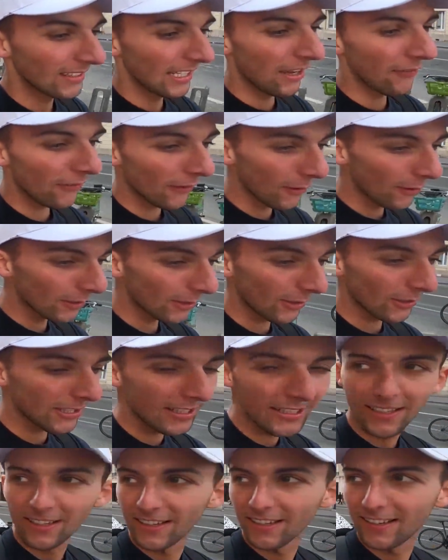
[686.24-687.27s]
Ça va frérot,
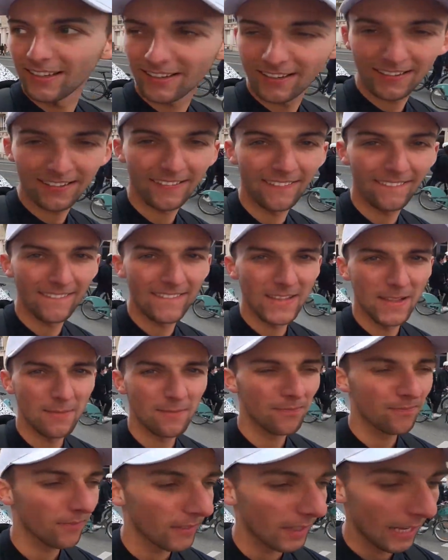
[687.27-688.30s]
tranquille
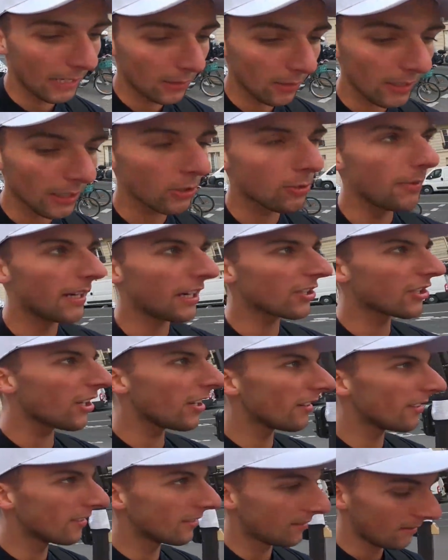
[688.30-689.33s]
Attends là, tu m'as
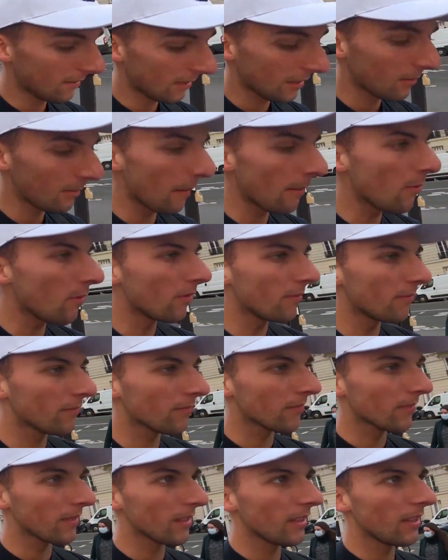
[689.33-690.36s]
lâché là. Hein. C'est pas bon.
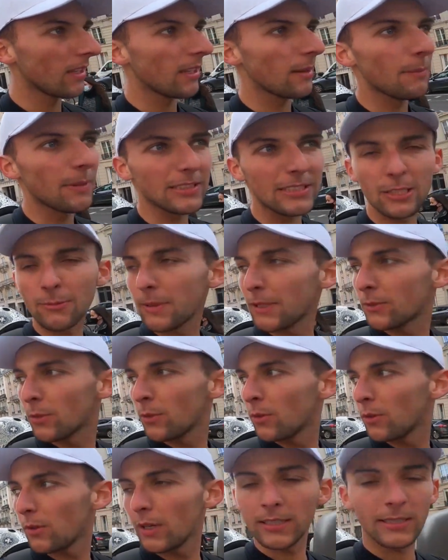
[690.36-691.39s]
Hein. Passage
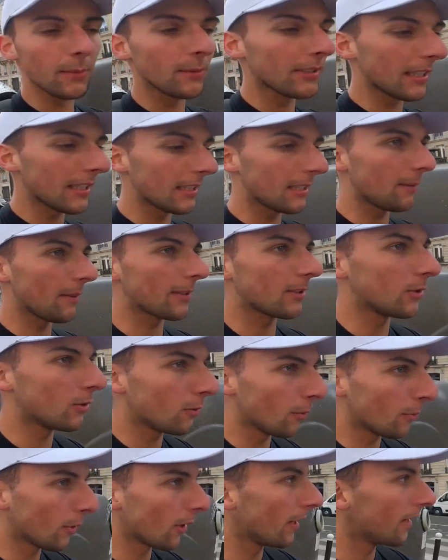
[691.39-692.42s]
piéton, ouais c'est bon, t'inquiète, y'a personne,
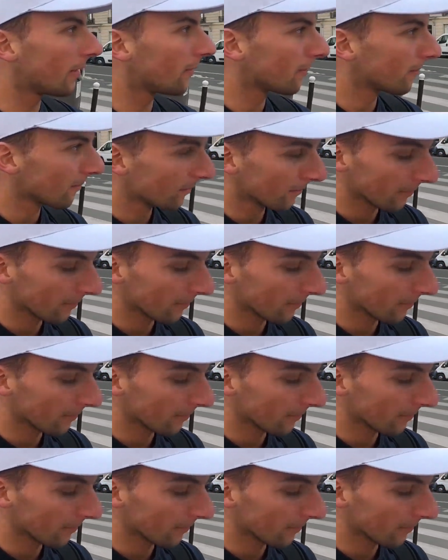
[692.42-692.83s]
on peut y aller.